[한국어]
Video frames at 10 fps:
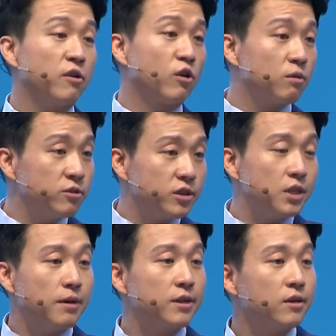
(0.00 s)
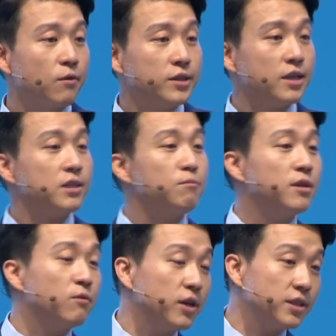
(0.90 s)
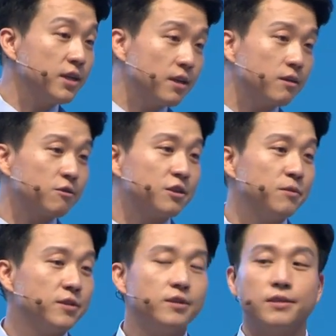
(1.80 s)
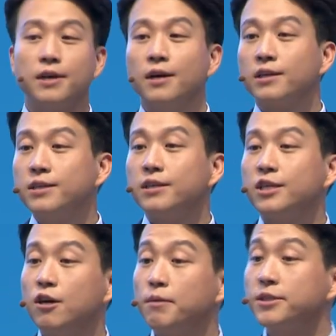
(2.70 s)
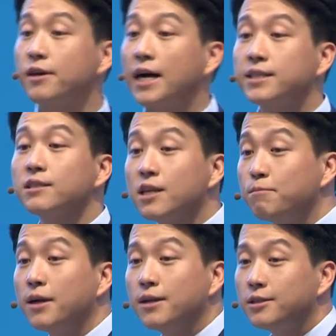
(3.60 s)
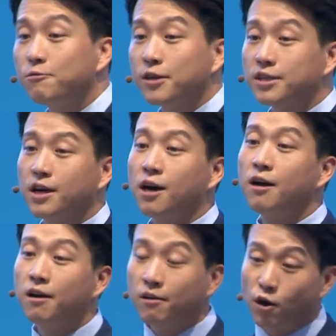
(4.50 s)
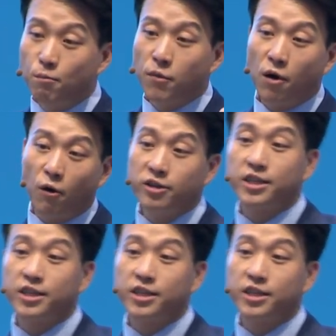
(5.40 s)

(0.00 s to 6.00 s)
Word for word: 여러분들이 만약에 회장님이 회장이라 그러시면은 그 기업에서 가장 잘 팔리는 회사 넘버원